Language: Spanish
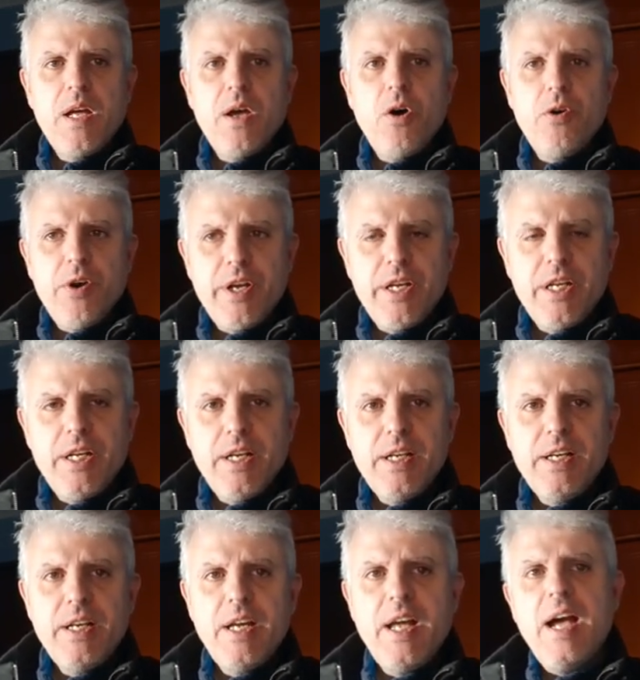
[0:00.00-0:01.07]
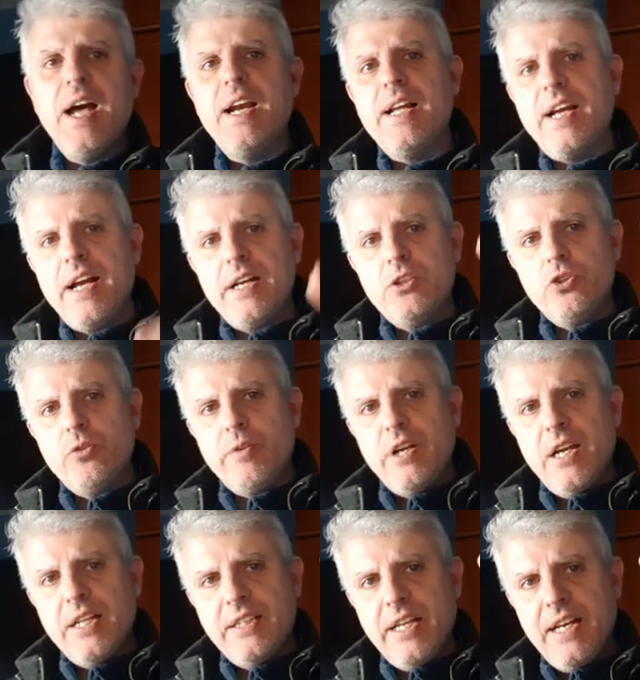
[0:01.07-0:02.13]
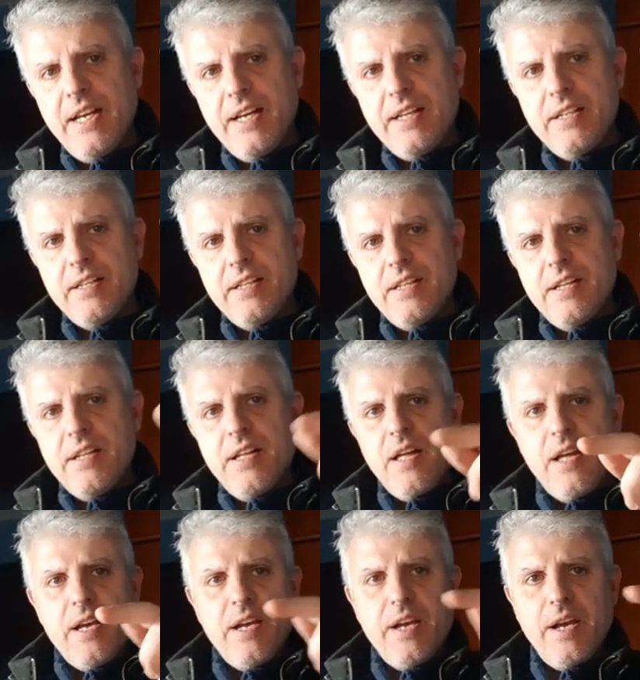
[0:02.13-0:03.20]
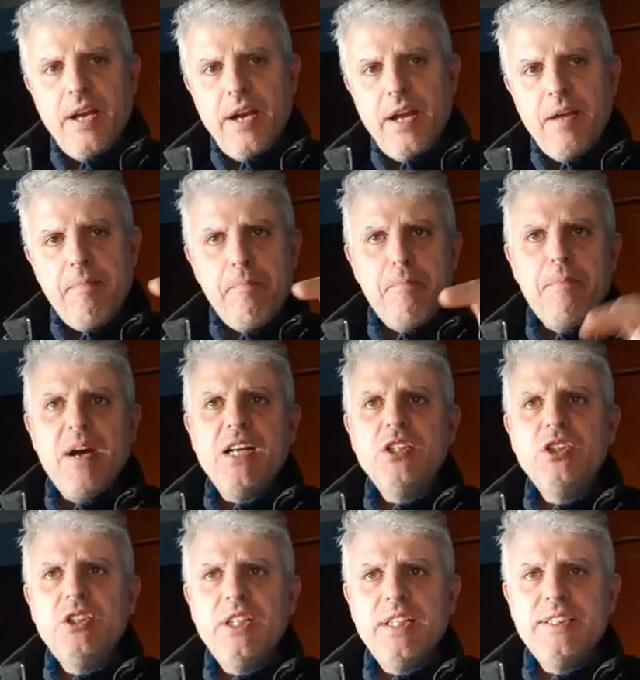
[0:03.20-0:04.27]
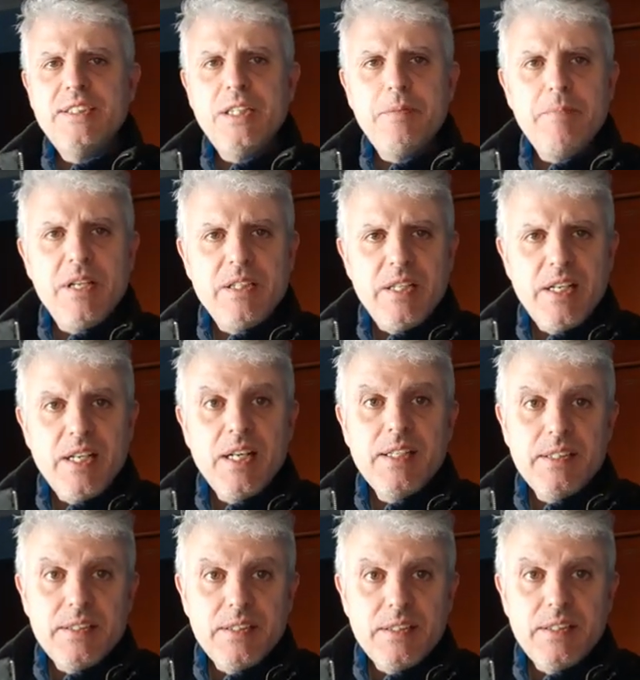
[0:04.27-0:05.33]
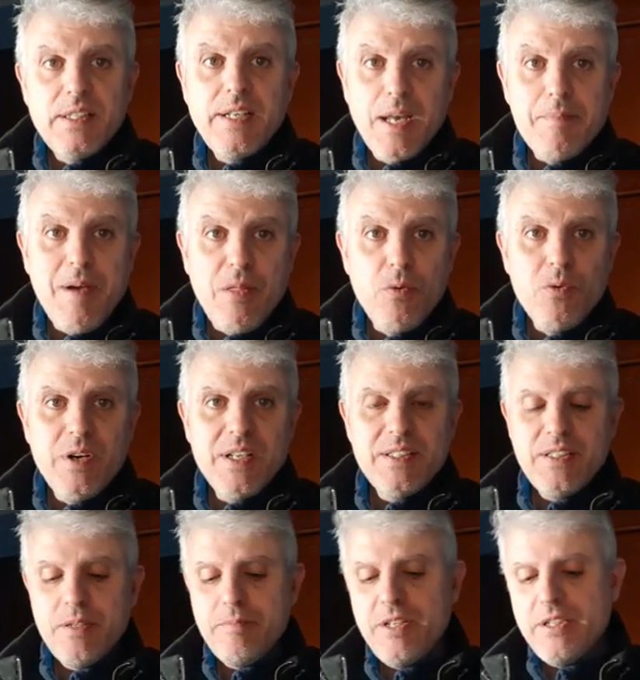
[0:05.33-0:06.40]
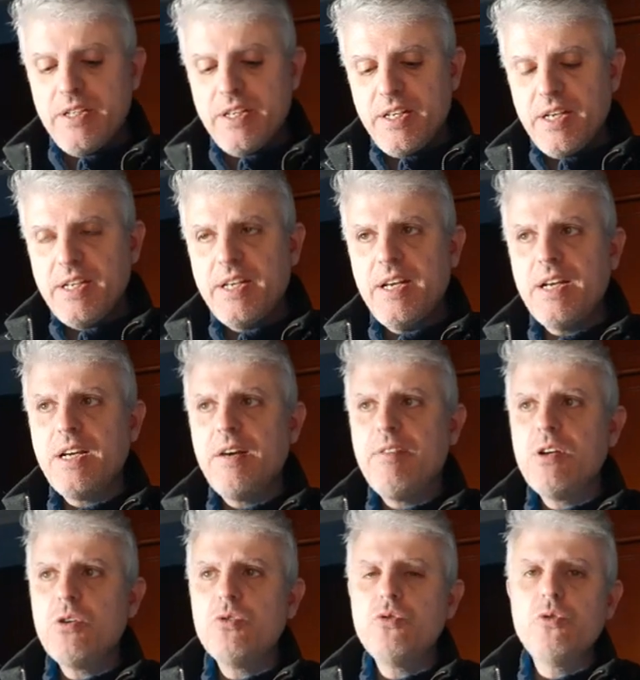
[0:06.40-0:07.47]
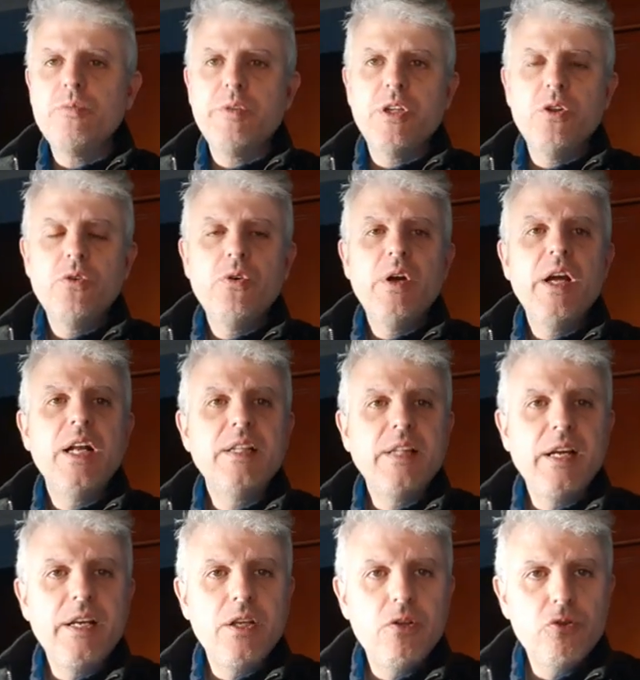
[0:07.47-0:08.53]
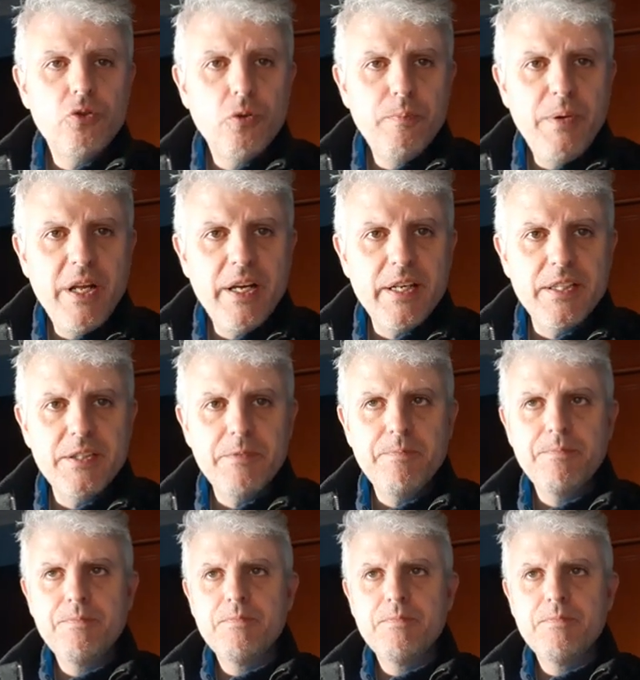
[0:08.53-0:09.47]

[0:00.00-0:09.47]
originan que al caer sobre la tela, creen manchas simétricas, quemaduras simétricas que acaban consumiendo el tejido en sus pliegues.